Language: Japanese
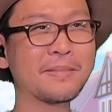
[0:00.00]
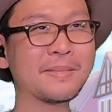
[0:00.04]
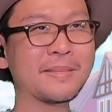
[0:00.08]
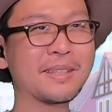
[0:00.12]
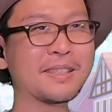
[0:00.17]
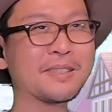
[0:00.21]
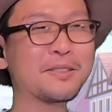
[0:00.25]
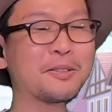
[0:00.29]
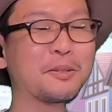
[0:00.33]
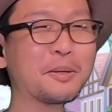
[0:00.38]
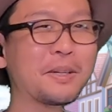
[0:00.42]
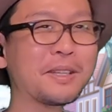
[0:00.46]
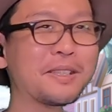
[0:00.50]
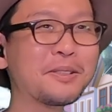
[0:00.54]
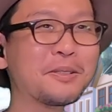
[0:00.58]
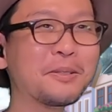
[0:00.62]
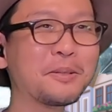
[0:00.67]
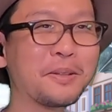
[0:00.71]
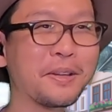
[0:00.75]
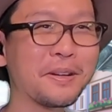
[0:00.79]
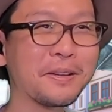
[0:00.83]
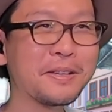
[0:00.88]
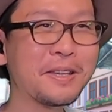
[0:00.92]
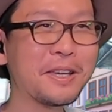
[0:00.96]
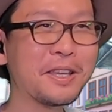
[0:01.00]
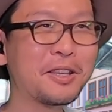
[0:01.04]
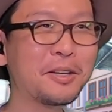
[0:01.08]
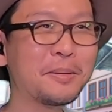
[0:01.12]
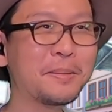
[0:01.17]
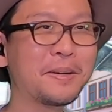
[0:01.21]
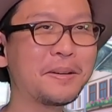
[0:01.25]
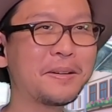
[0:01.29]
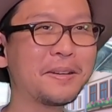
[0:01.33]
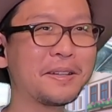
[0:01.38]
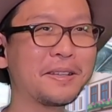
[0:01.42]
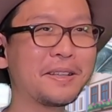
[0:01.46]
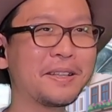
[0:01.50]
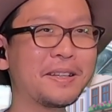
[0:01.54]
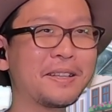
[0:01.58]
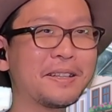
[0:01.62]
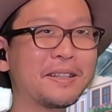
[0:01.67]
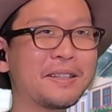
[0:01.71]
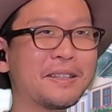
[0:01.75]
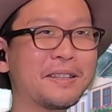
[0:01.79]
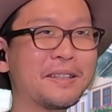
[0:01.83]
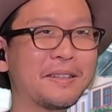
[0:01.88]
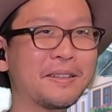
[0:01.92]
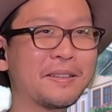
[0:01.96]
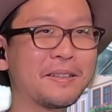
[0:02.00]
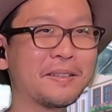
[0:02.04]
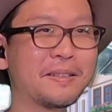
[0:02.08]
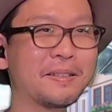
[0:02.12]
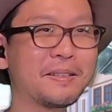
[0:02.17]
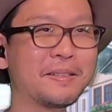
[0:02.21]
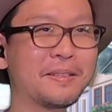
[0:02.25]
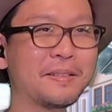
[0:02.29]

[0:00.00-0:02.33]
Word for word: いや、そりゃそうだ。家の周りでやられたら。